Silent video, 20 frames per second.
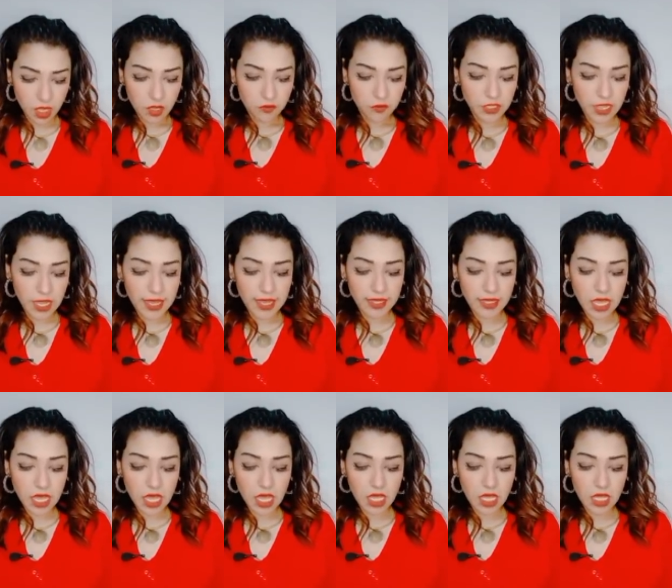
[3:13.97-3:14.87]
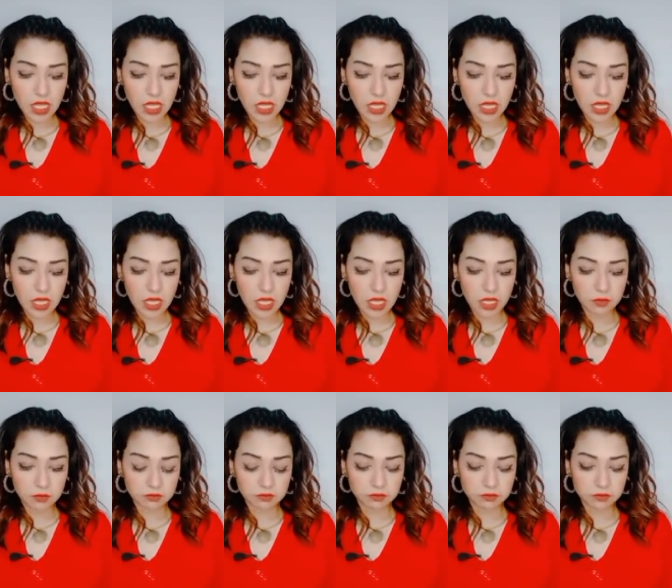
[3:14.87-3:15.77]
في حاجه
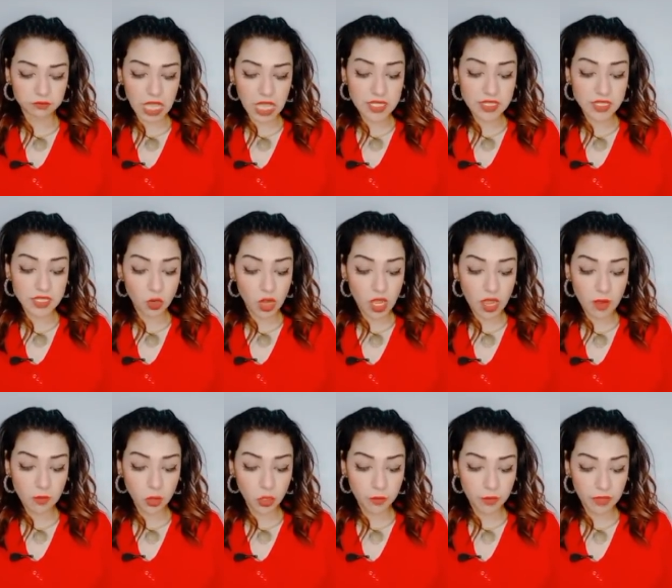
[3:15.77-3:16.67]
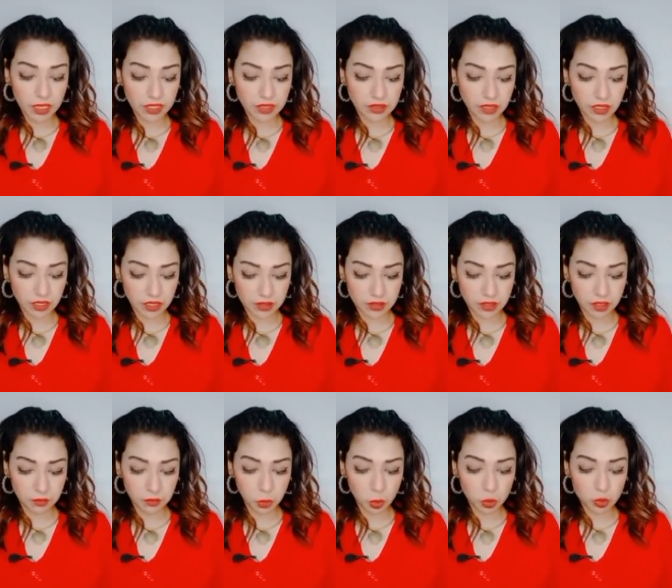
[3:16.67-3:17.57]
آه عايزه اقولها مهمه جدا
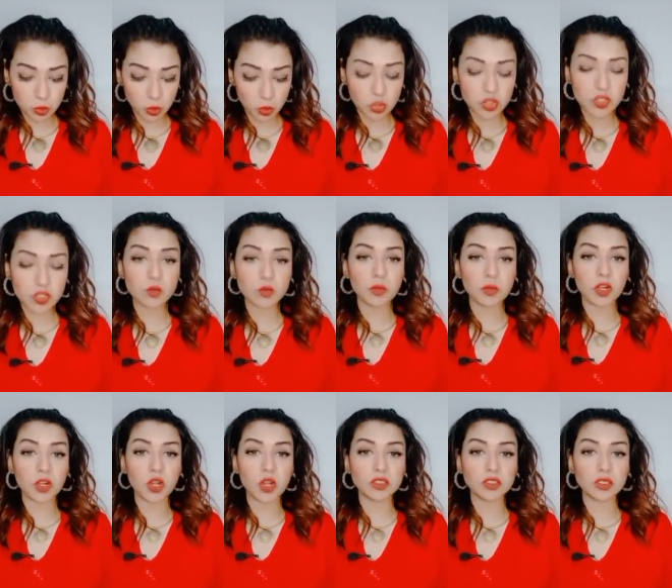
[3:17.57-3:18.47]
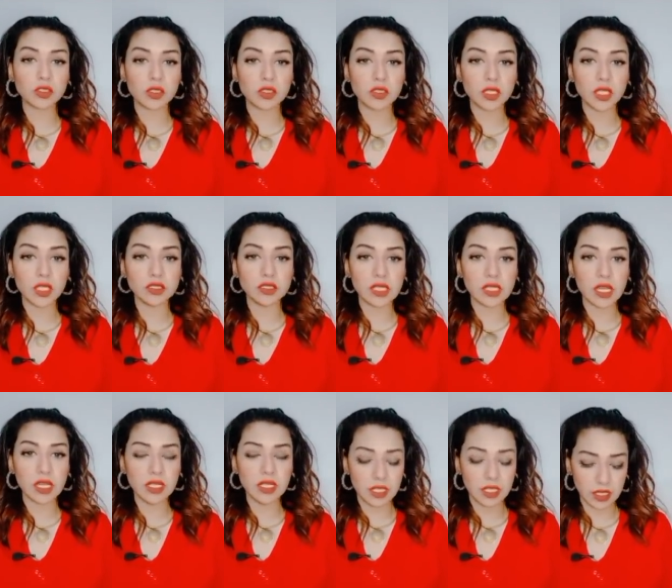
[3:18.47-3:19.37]
جدا بخصوص مباراه
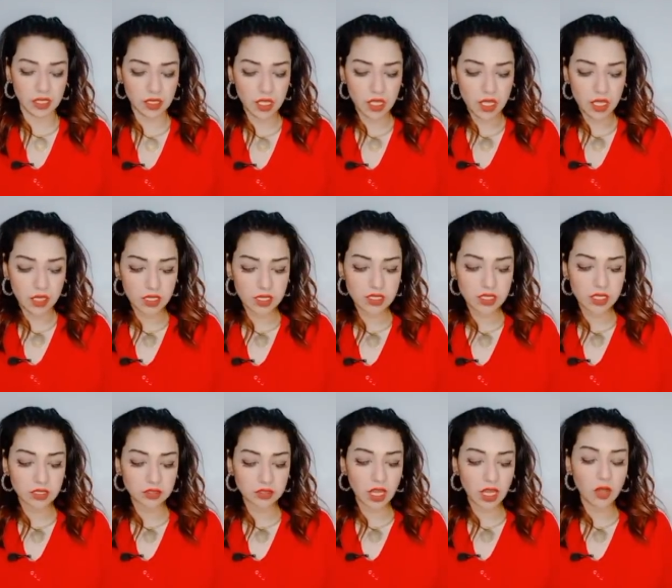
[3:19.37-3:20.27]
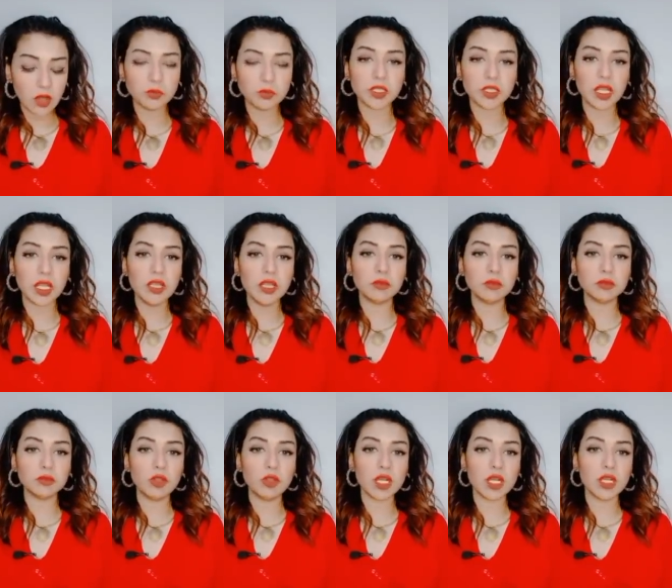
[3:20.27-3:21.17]
نادي الهلال الناس اللي طالعه وبتتكلم
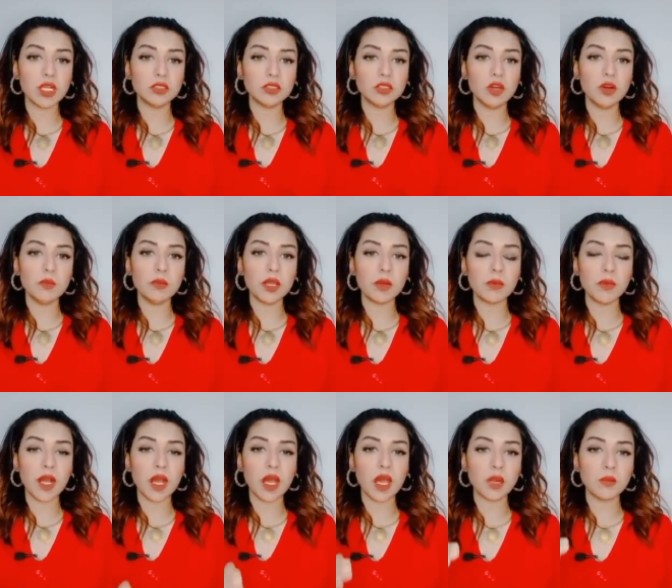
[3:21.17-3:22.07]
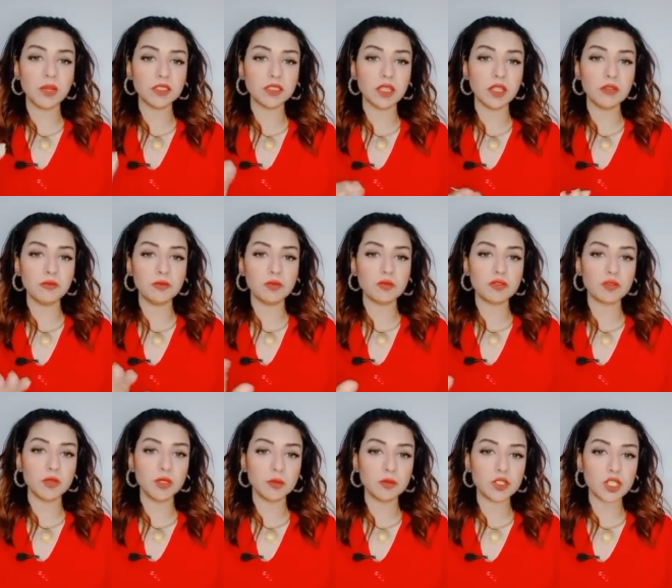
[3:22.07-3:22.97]
وتقول لك لا ده هم 4
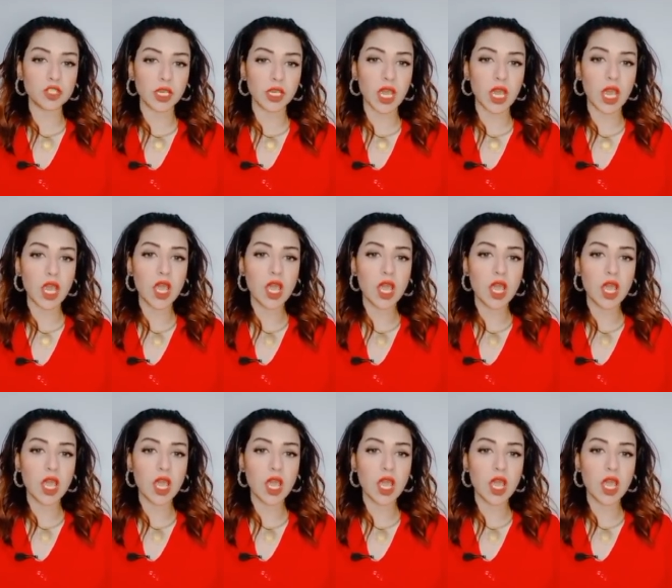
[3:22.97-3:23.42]
4500 مشجع